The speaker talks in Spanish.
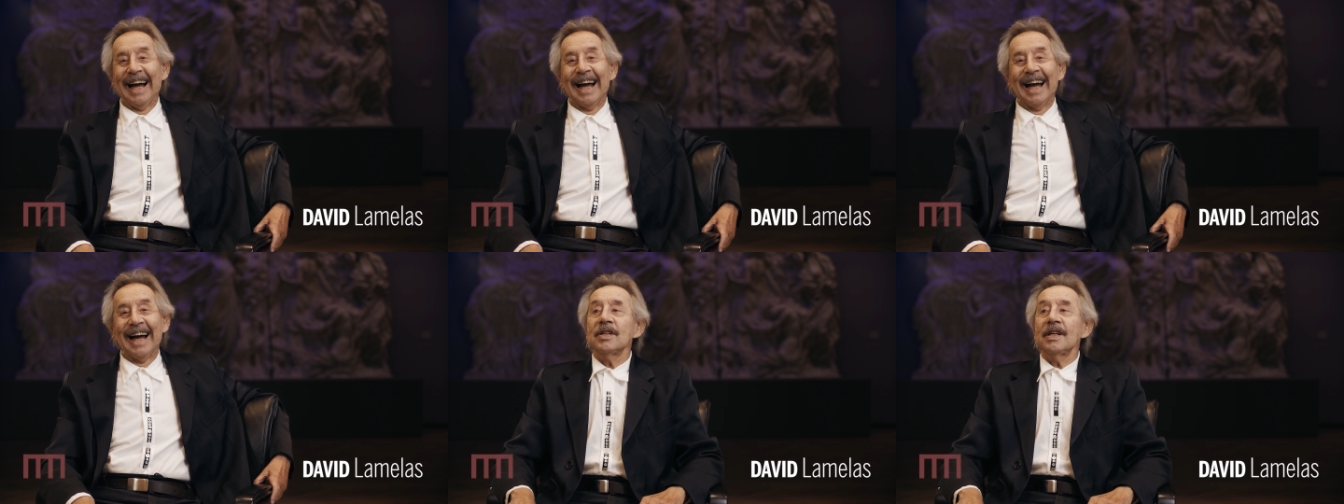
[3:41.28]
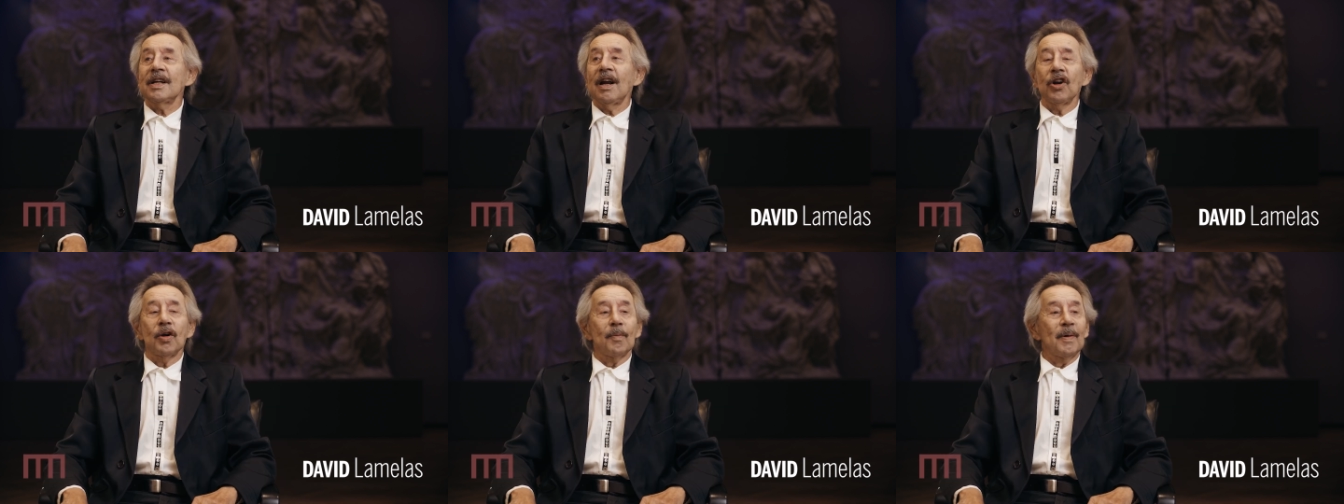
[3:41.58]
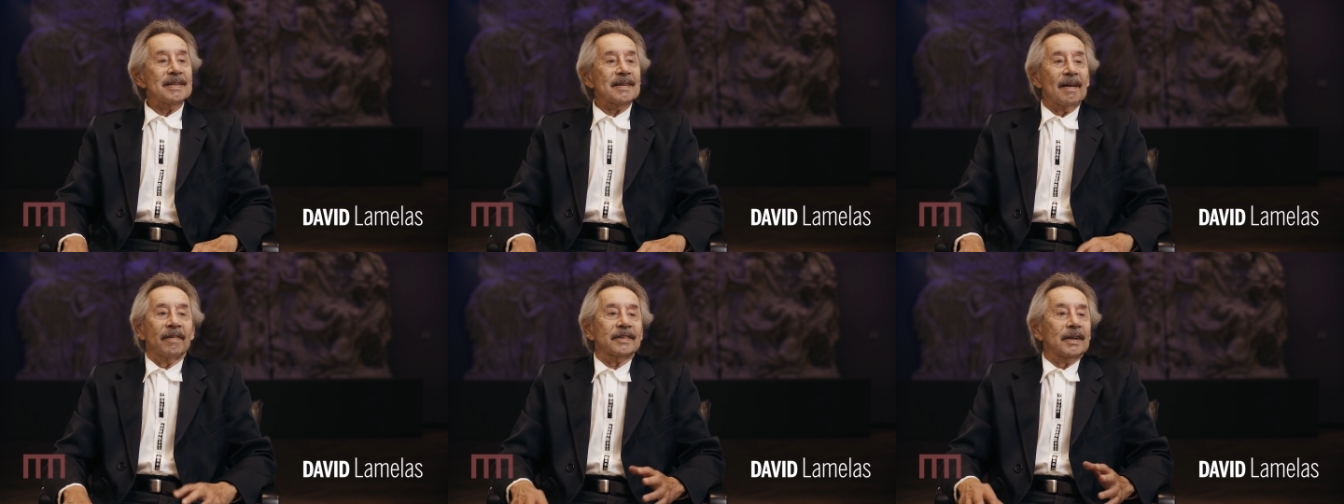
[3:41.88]
Era lo
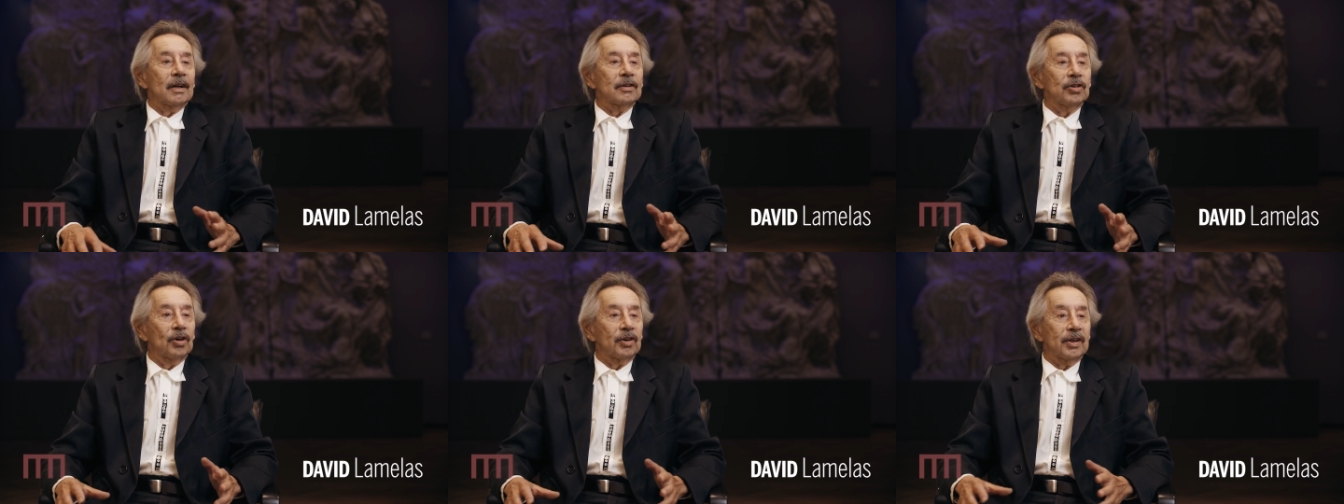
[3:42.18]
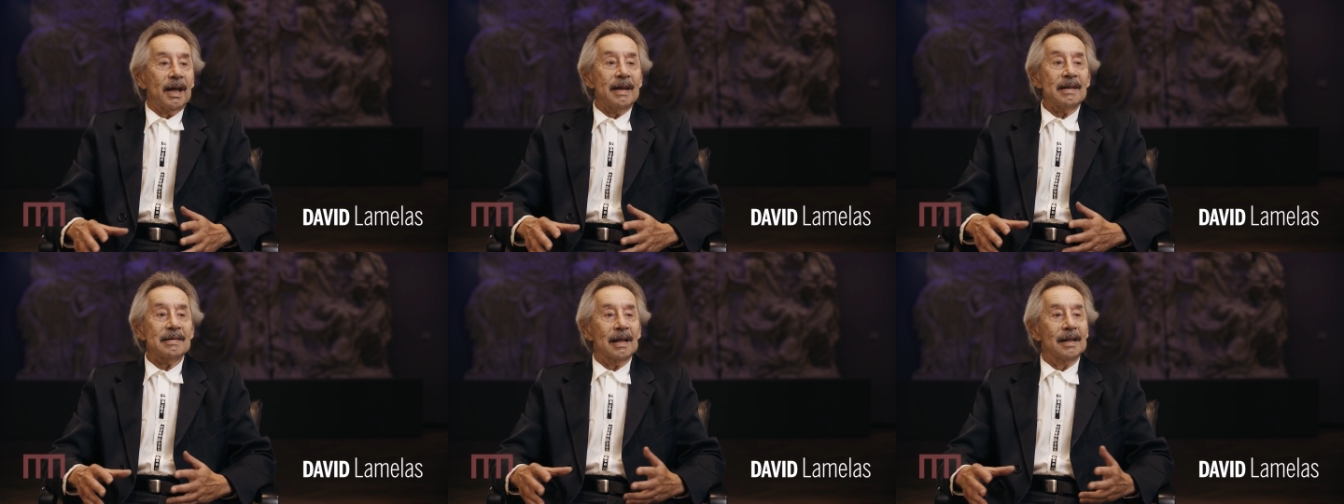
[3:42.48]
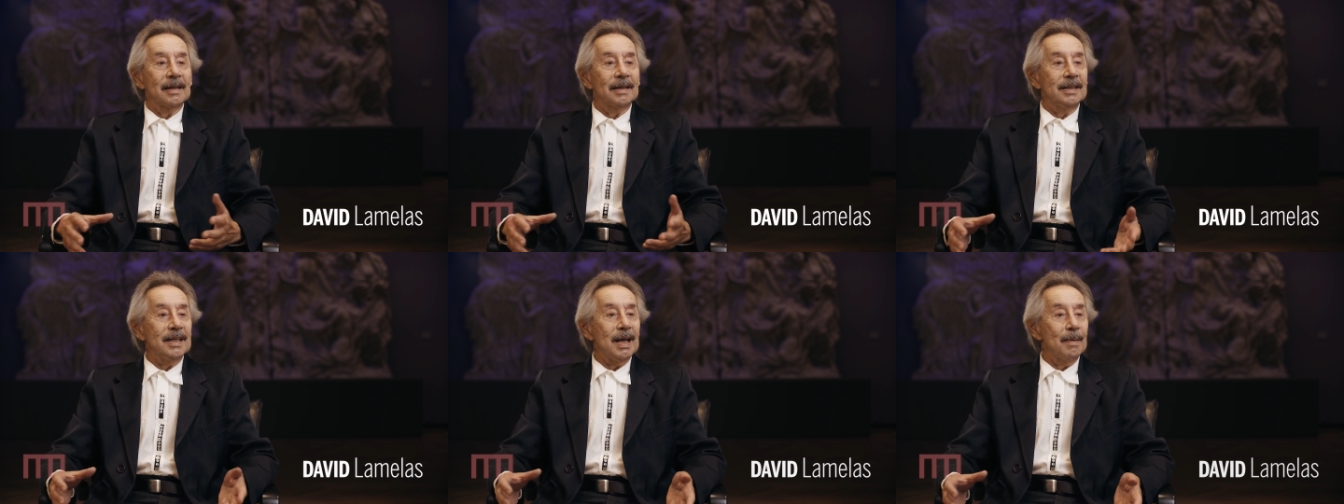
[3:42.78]
más abstracto que hay, es
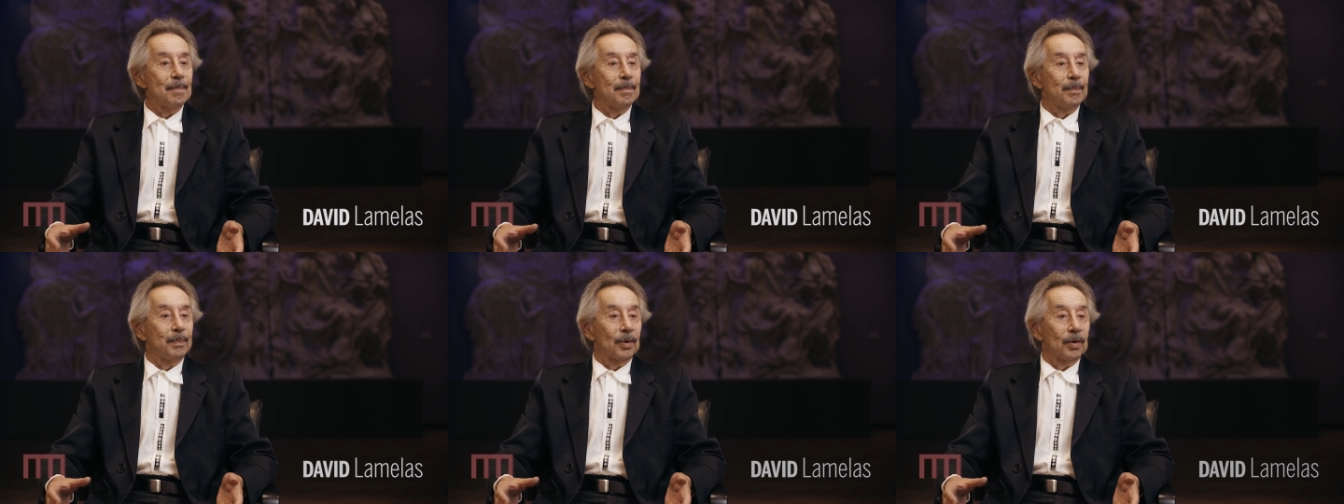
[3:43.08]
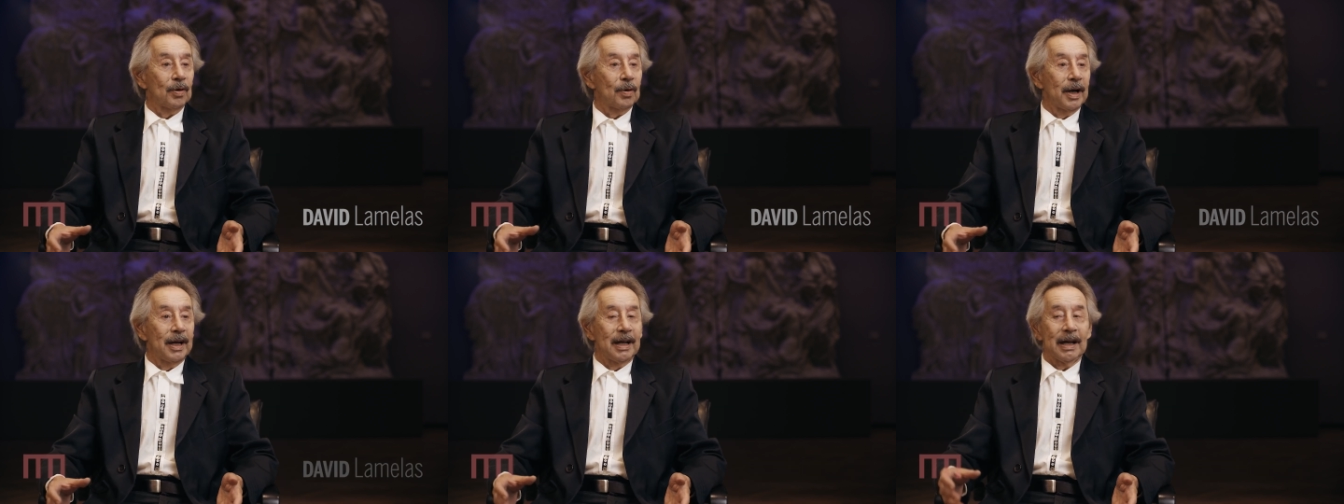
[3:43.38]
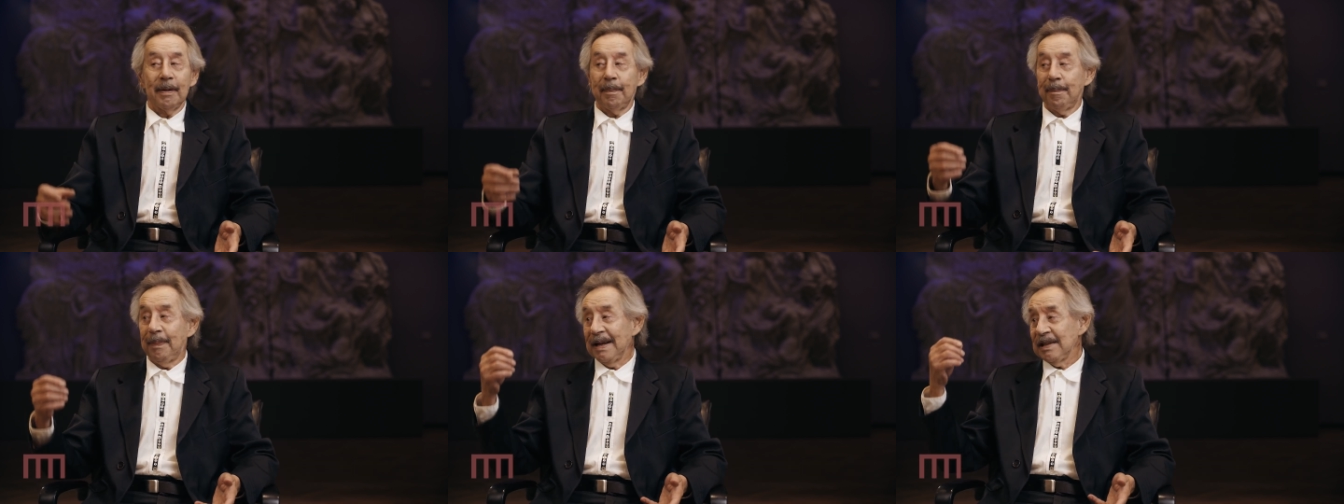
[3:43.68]
el tiempo. El
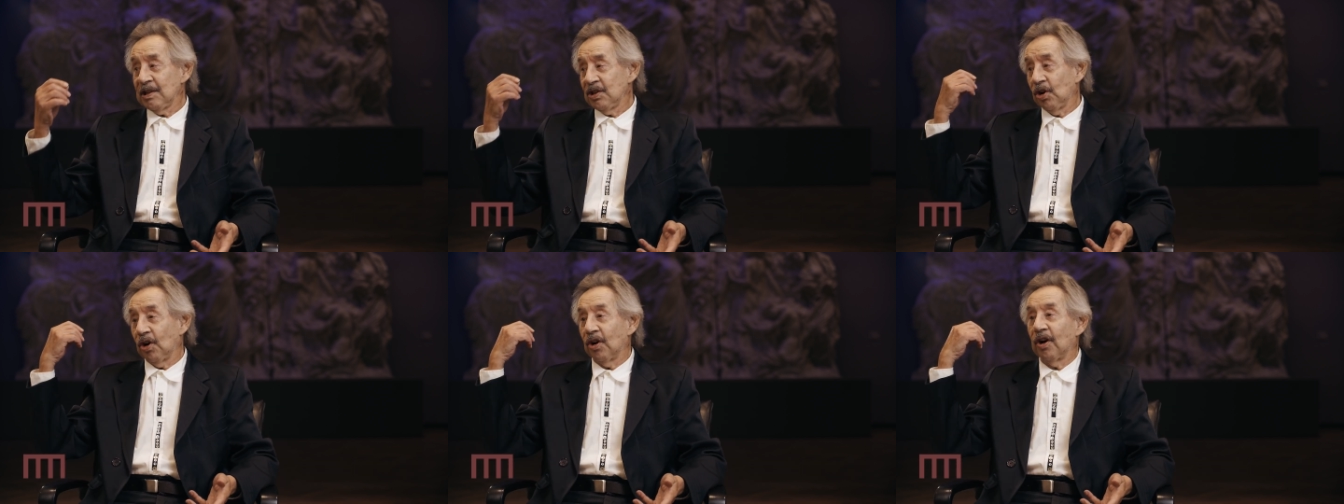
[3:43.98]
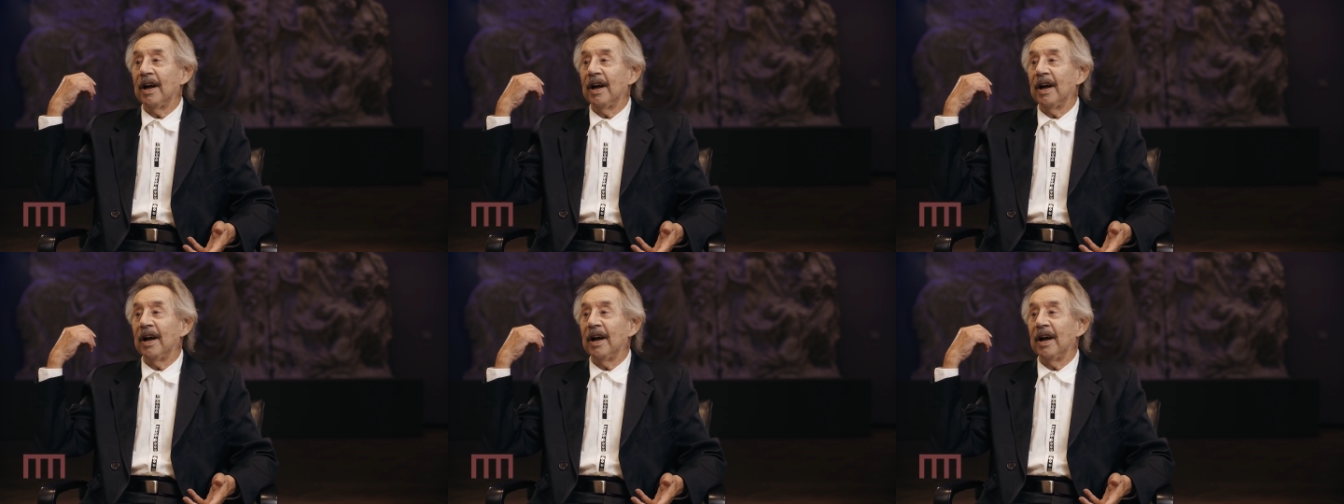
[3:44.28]
espacio,